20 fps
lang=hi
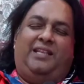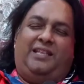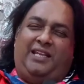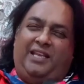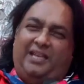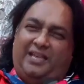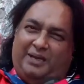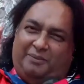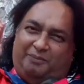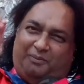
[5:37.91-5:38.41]

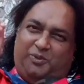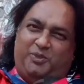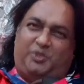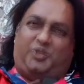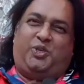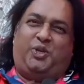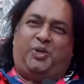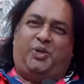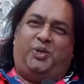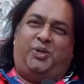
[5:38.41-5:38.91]
ये ना
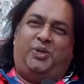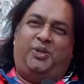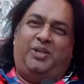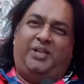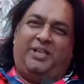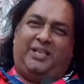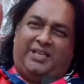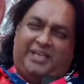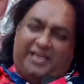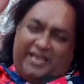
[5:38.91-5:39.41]
पूछो
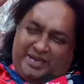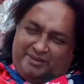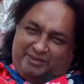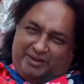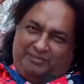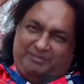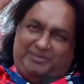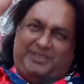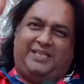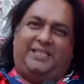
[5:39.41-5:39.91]
कि अब
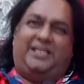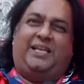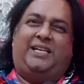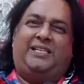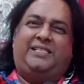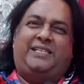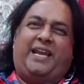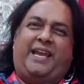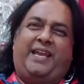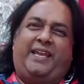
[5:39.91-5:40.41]
हम
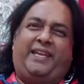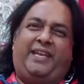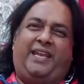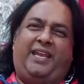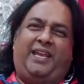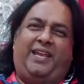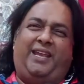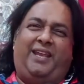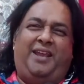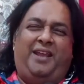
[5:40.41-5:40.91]
किधर
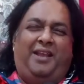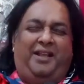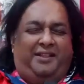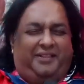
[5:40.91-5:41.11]
जाएंगे